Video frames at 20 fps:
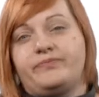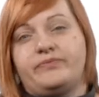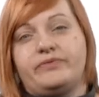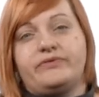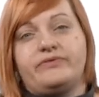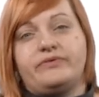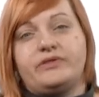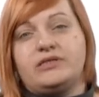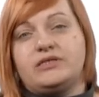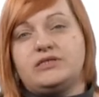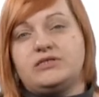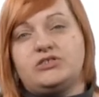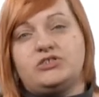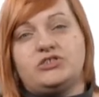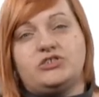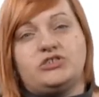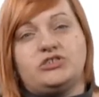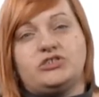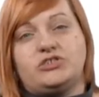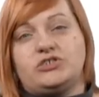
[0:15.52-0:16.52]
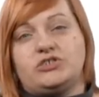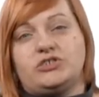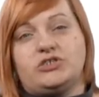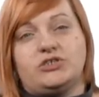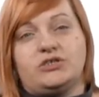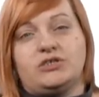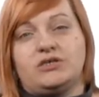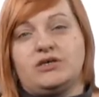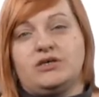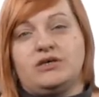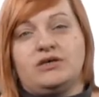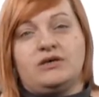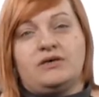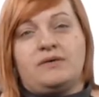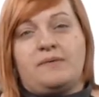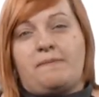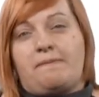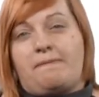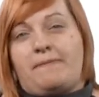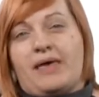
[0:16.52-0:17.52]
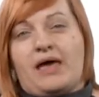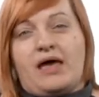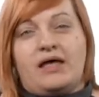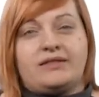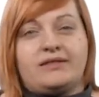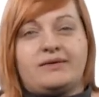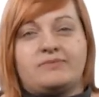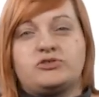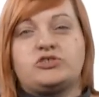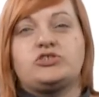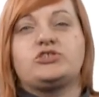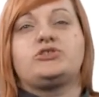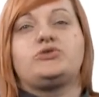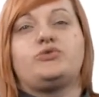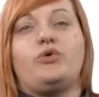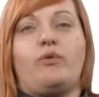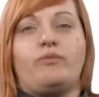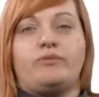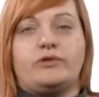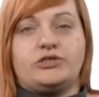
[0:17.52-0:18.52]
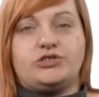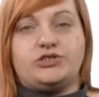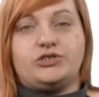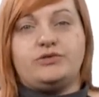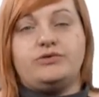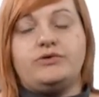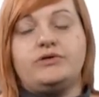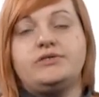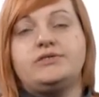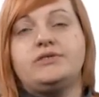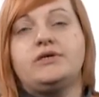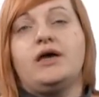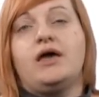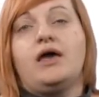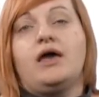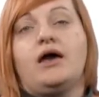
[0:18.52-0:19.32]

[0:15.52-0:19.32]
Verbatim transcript: 2000 2006 шестом началось,